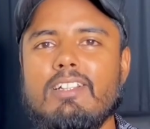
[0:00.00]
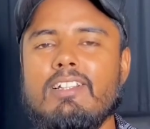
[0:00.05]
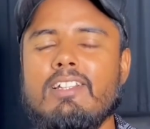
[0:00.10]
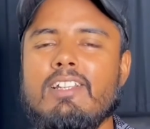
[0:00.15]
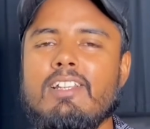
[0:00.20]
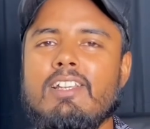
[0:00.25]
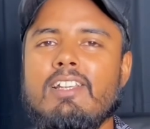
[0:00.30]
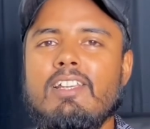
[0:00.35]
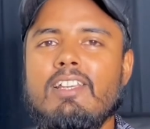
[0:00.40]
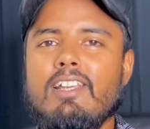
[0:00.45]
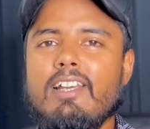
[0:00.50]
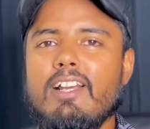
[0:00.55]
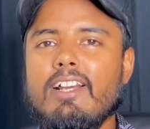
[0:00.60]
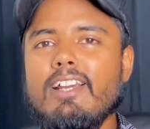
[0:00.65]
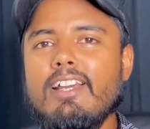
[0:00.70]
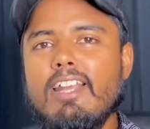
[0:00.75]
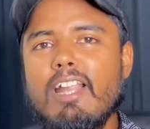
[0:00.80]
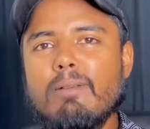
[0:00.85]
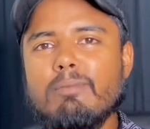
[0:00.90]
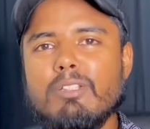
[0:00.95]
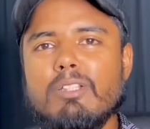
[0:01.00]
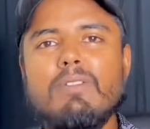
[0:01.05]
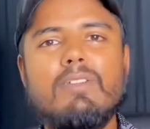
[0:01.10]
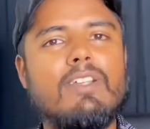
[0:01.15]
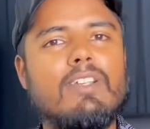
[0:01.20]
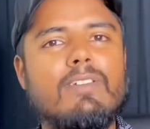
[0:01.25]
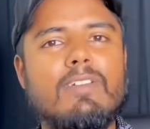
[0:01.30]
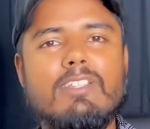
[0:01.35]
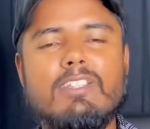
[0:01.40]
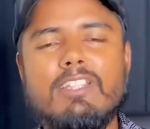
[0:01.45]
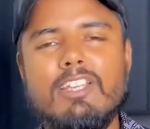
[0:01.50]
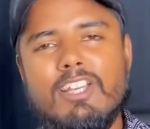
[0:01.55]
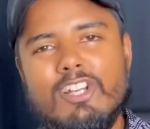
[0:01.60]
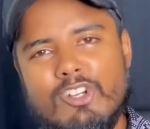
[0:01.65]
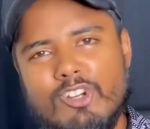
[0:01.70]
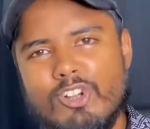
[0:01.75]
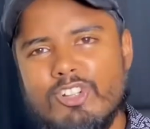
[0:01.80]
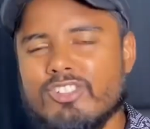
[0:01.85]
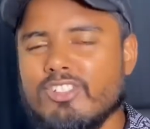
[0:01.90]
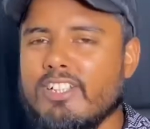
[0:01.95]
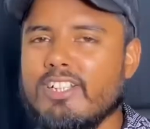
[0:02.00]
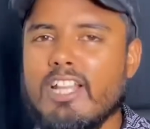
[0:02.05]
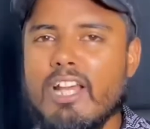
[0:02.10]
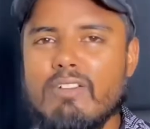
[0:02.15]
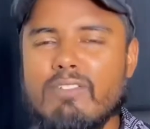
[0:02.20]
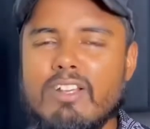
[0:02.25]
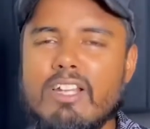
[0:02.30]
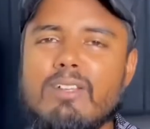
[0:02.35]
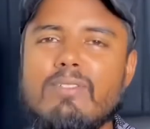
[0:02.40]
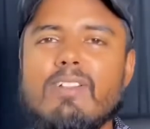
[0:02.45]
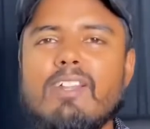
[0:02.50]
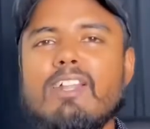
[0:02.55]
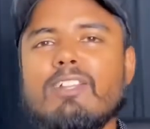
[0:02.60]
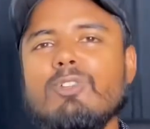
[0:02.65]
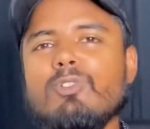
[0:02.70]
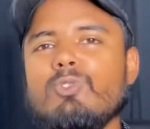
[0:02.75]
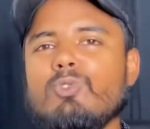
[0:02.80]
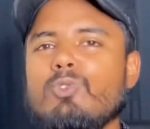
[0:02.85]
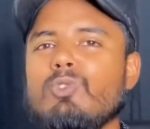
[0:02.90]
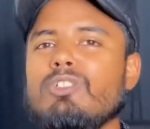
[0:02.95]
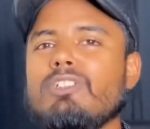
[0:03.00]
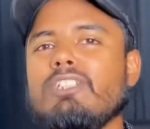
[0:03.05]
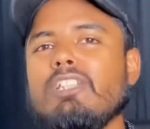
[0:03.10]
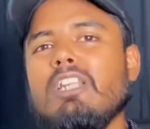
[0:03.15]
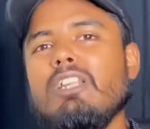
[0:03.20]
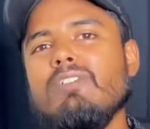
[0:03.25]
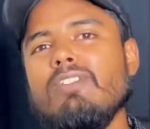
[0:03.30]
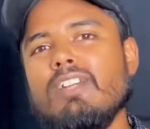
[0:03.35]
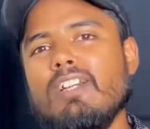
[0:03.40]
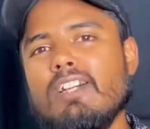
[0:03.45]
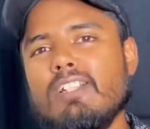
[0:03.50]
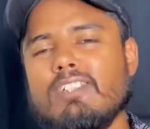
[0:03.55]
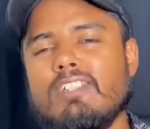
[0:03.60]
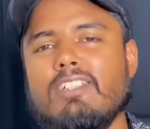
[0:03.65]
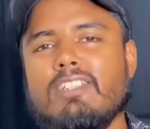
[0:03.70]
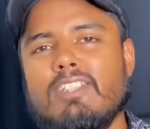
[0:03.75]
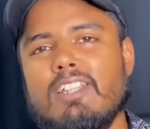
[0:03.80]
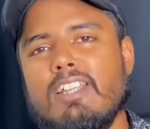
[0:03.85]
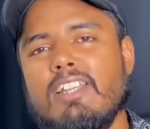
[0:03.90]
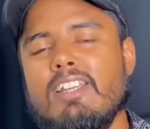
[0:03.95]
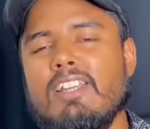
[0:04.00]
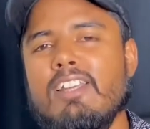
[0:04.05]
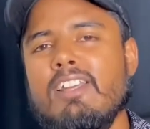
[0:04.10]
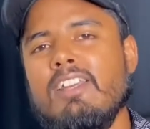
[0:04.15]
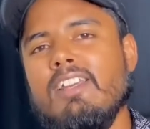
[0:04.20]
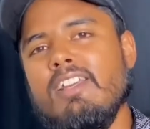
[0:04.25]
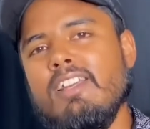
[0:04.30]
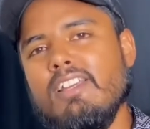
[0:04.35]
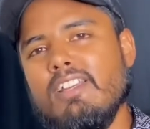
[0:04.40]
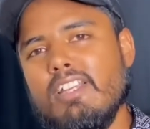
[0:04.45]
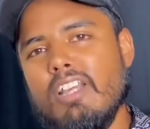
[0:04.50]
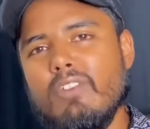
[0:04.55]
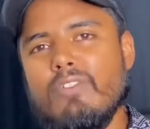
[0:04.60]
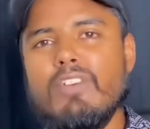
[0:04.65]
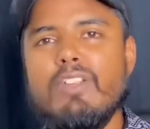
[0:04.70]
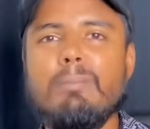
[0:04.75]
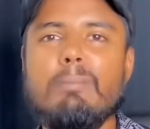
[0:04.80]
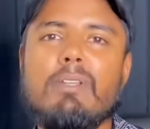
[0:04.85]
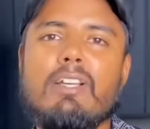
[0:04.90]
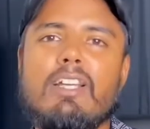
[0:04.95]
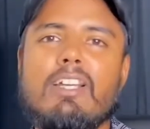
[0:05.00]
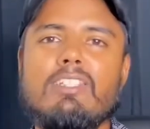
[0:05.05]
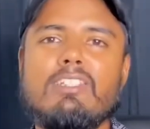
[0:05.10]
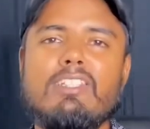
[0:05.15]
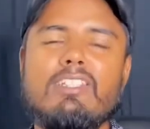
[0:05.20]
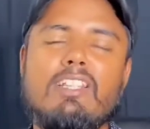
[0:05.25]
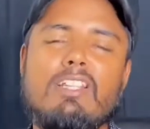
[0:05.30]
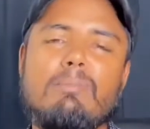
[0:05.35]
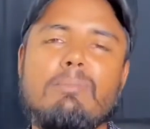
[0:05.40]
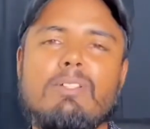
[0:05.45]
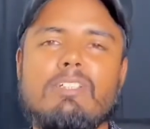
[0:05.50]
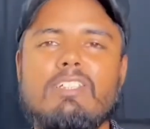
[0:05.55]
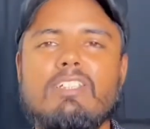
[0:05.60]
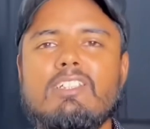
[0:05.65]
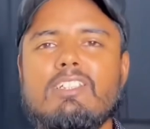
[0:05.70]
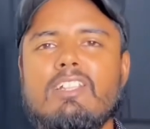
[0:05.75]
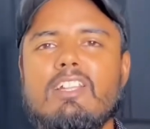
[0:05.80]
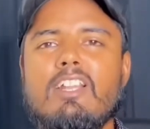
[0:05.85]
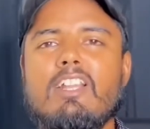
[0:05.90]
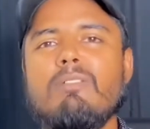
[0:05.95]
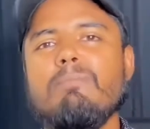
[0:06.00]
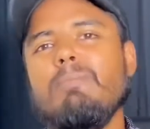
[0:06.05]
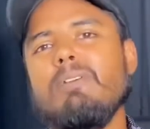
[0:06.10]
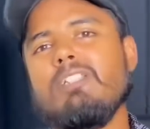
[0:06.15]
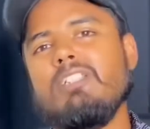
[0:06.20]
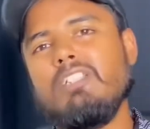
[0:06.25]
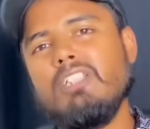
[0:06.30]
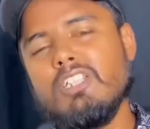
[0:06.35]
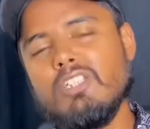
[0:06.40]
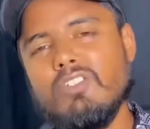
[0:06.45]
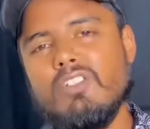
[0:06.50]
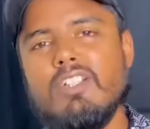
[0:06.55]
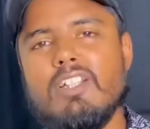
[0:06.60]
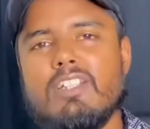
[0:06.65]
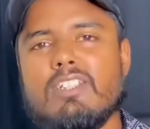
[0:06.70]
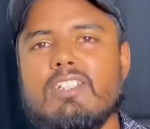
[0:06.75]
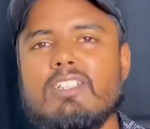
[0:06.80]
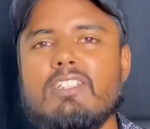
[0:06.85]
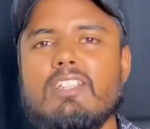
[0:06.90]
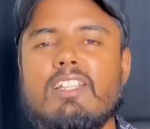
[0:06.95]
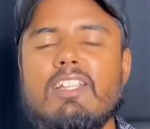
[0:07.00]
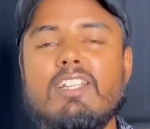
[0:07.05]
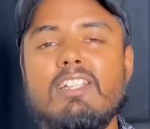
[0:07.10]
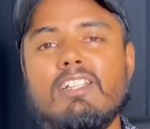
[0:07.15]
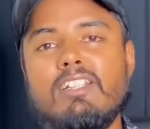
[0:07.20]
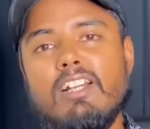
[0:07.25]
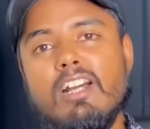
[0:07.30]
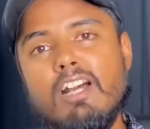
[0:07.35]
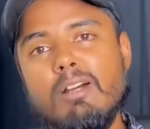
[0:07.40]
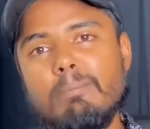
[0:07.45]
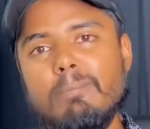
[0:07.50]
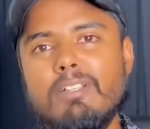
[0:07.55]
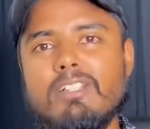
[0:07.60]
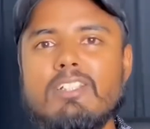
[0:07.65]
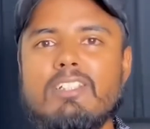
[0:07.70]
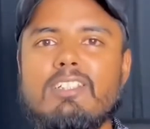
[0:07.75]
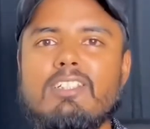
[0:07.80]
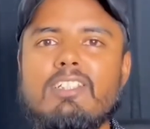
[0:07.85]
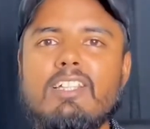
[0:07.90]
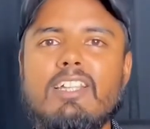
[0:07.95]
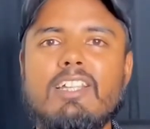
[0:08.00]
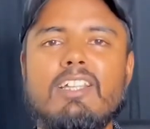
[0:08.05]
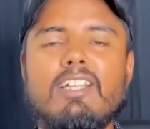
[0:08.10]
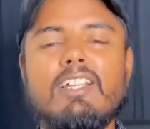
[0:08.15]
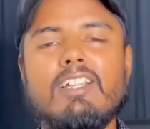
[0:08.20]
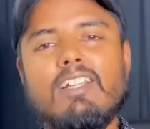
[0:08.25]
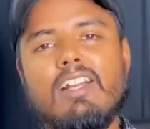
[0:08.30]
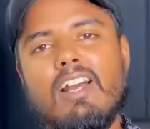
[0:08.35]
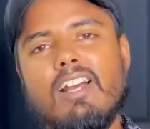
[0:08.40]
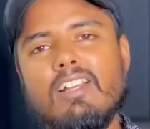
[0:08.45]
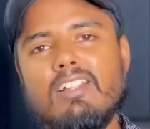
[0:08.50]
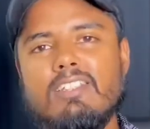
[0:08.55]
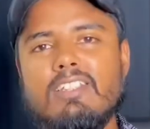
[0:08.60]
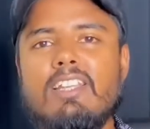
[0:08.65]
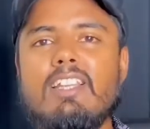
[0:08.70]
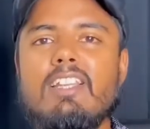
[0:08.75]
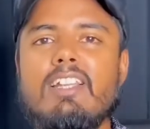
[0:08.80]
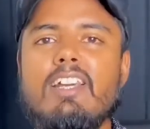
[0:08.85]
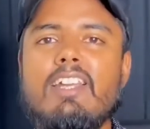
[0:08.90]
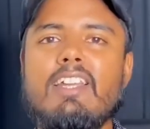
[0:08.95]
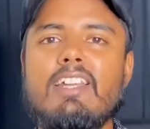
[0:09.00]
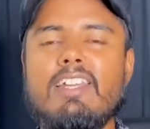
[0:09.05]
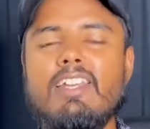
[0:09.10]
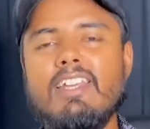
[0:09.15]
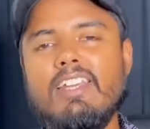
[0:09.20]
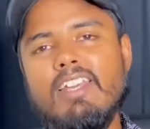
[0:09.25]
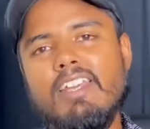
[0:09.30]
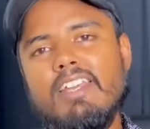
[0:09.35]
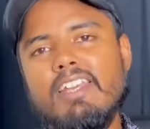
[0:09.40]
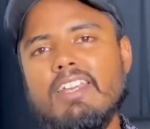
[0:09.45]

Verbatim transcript: तक अगर आप सभी के पास ये क्रॉस कॉइन अवेलेबल है तो उसको सेल भी कर सकते हैं या फिर अपने कलेक्शन के लिए परचेज़ करना है तो परचेज़ भी कर सकते हैं कहाँ परचेज़ करेंगे कहाँ सेल करेंगे